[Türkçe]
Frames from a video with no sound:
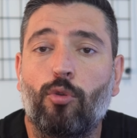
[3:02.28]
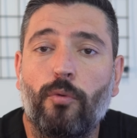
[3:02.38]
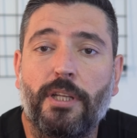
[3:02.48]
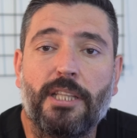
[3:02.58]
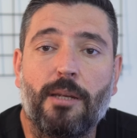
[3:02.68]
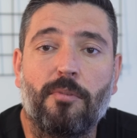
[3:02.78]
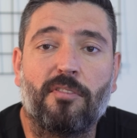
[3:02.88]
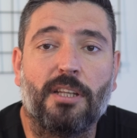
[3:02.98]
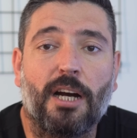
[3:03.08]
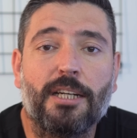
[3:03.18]

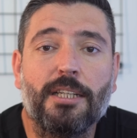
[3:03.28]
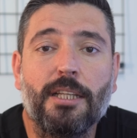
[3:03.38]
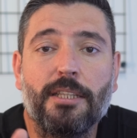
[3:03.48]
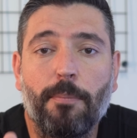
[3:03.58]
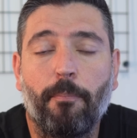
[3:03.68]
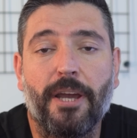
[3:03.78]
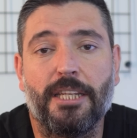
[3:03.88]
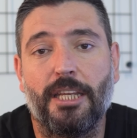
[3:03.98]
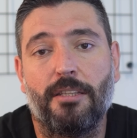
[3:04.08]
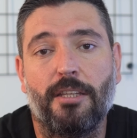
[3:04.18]
kuvvetlerimizin akıllı dip
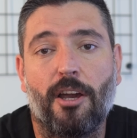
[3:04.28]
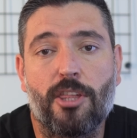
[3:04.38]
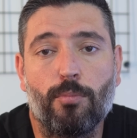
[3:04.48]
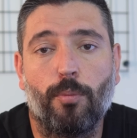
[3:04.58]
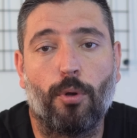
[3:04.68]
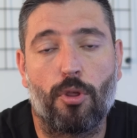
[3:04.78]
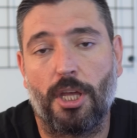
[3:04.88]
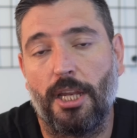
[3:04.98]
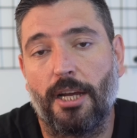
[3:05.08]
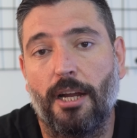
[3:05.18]
mayını ihtiyacı bu
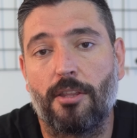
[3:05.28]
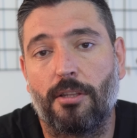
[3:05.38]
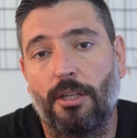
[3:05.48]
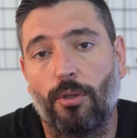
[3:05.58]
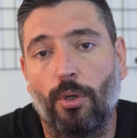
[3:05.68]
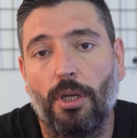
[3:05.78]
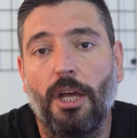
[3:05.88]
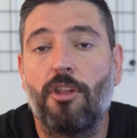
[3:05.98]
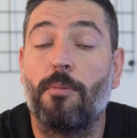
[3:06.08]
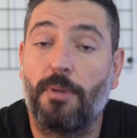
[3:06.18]
projeyle karşılanıyor.
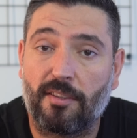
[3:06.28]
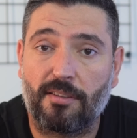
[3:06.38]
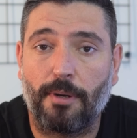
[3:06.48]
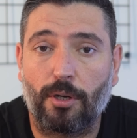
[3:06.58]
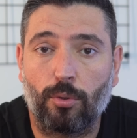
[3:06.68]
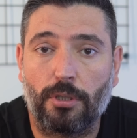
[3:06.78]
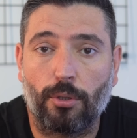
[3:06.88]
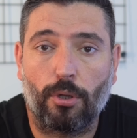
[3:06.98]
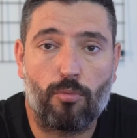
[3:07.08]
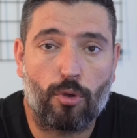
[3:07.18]
Şimdiki zaman
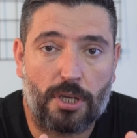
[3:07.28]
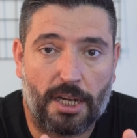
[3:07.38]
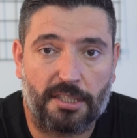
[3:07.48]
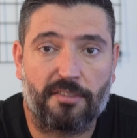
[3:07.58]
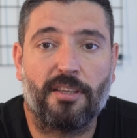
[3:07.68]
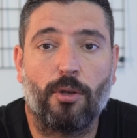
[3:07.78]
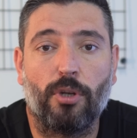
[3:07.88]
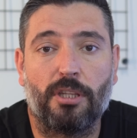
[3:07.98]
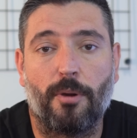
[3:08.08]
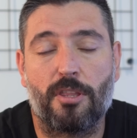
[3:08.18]
kullanıyorum çünkü artık seri
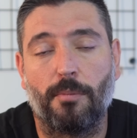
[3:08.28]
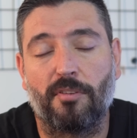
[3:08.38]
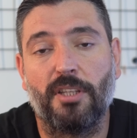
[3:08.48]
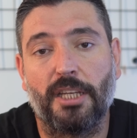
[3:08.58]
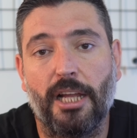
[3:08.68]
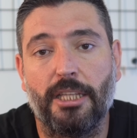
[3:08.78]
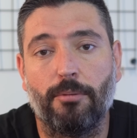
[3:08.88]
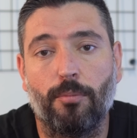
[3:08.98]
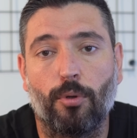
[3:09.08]
üretim aşamasına geldi bu